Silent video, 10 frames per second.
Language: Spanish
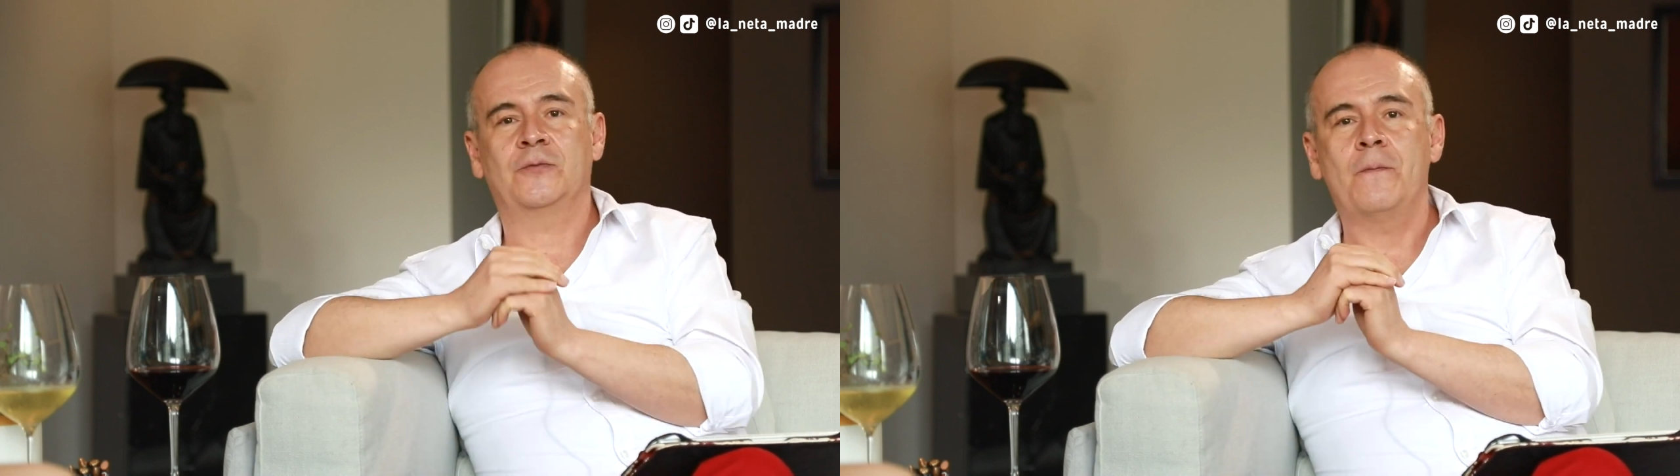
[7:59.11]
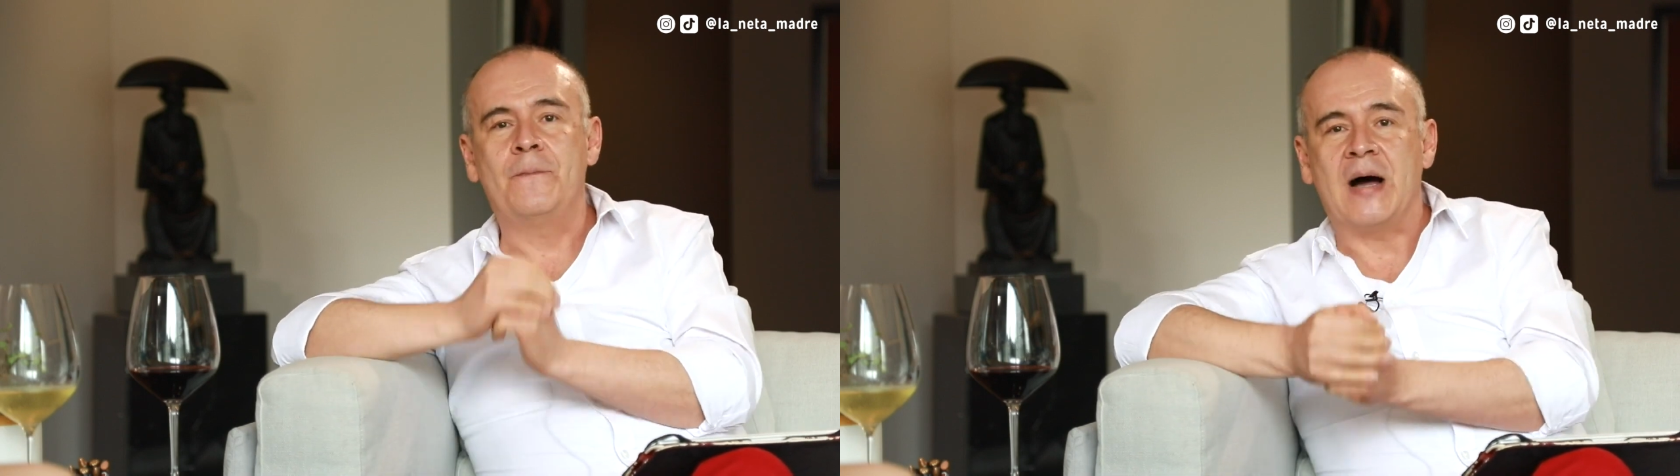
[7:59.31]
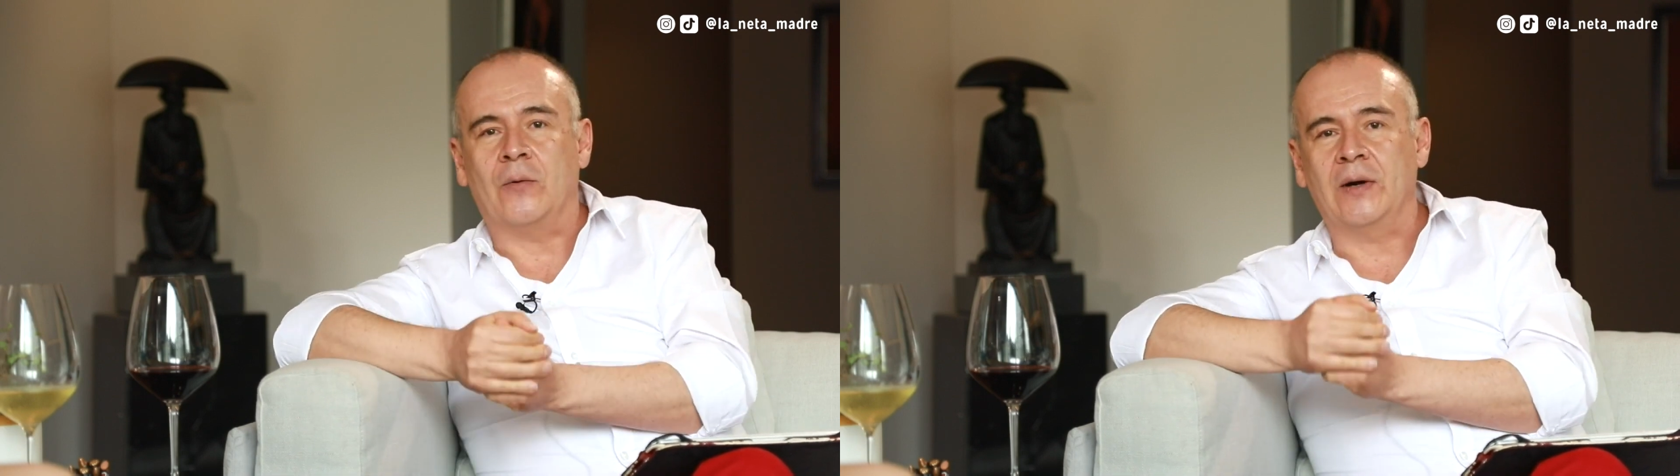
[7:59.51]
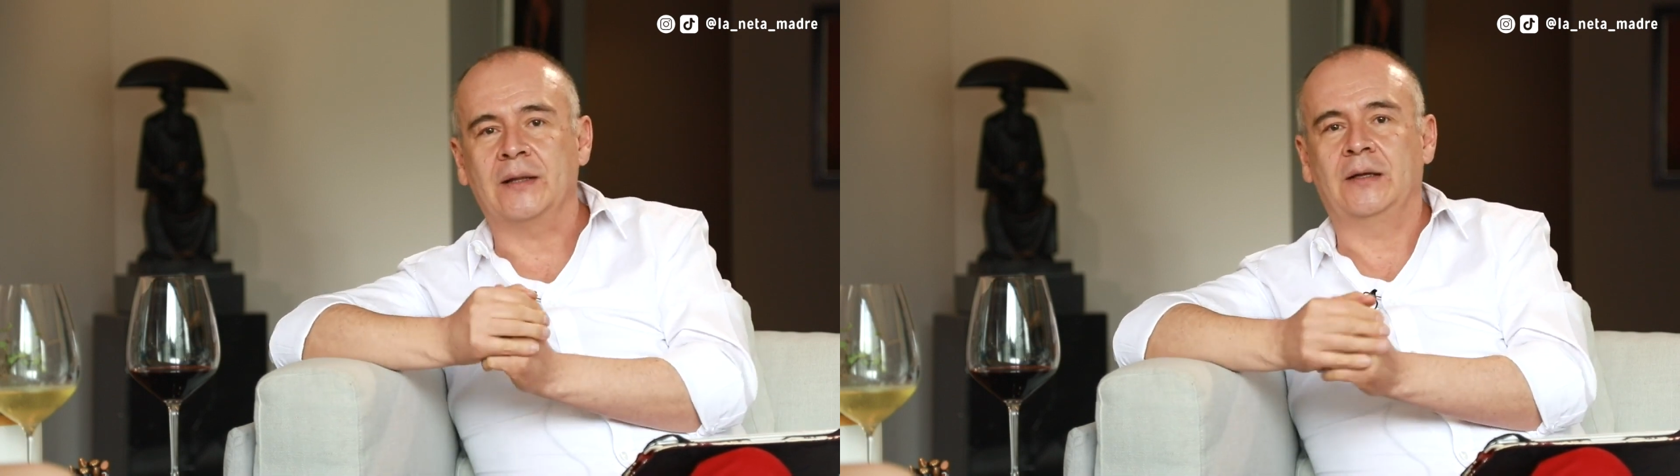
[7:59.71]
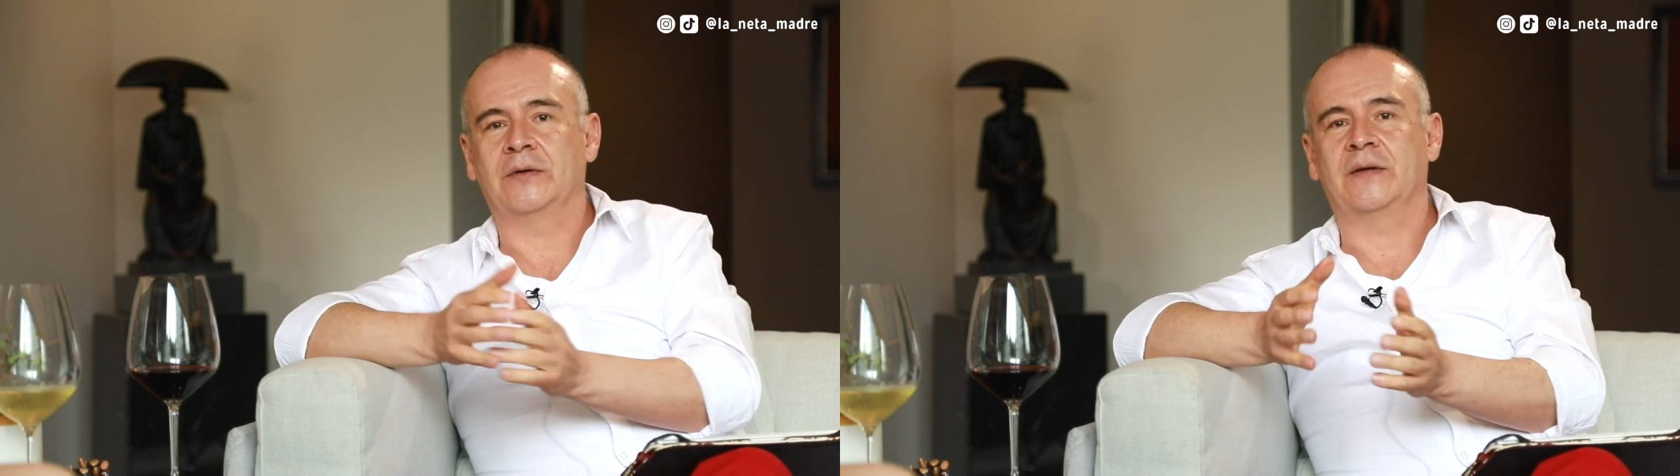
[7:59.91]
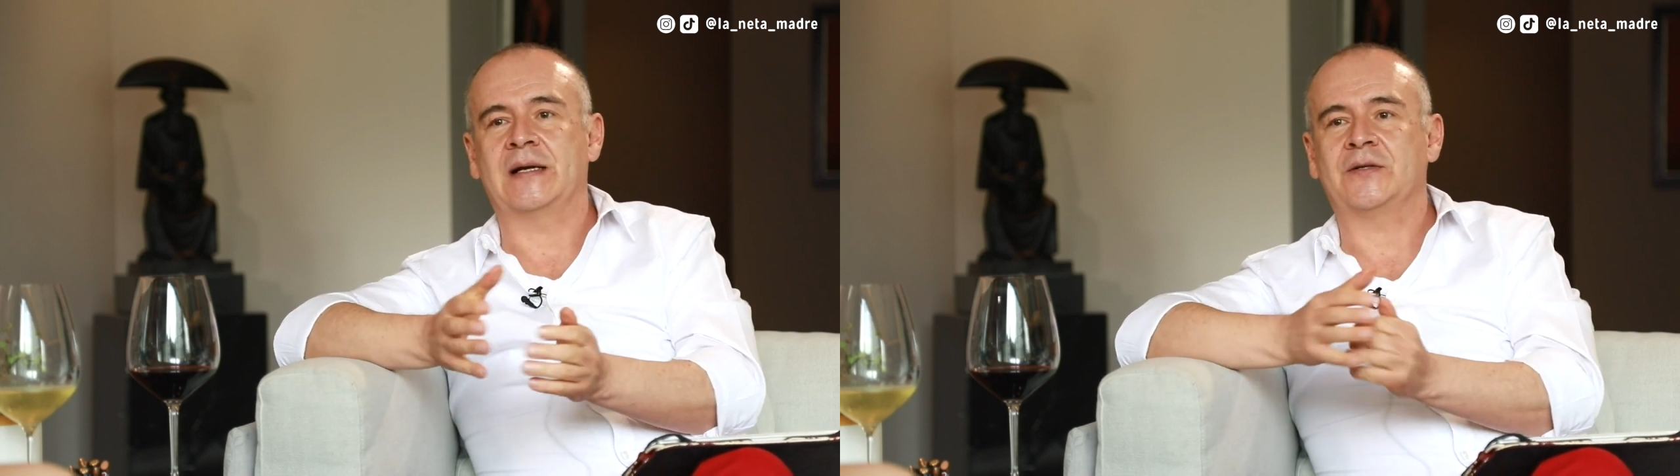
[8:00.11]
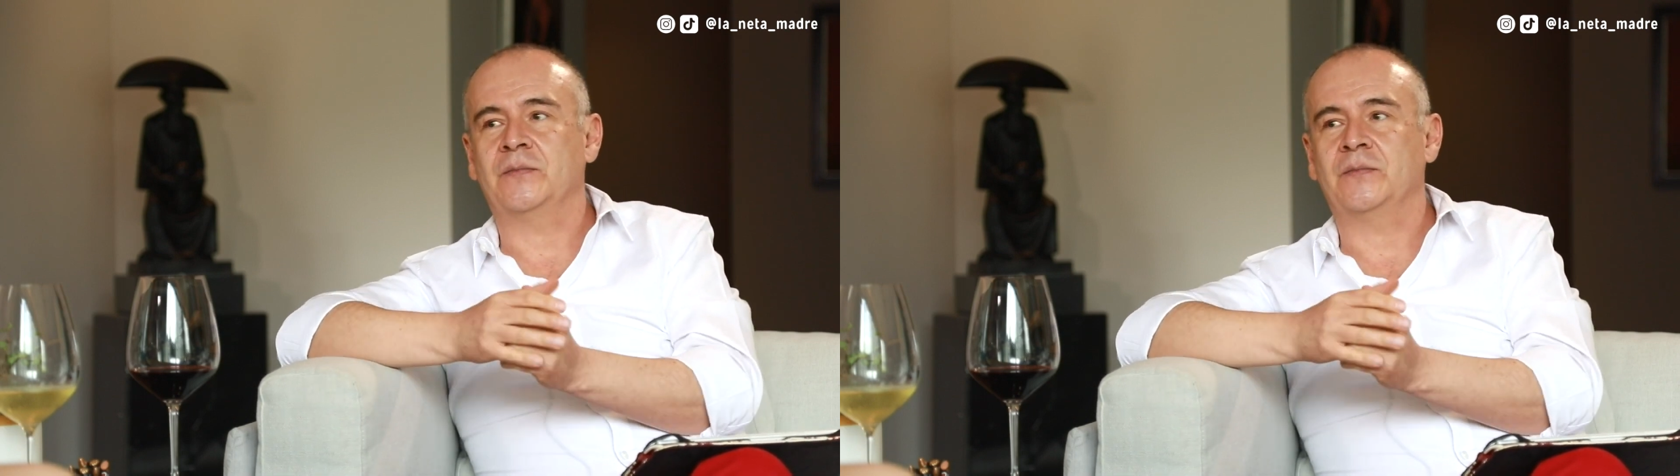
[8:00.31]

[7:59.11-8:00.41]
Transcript: un power del universo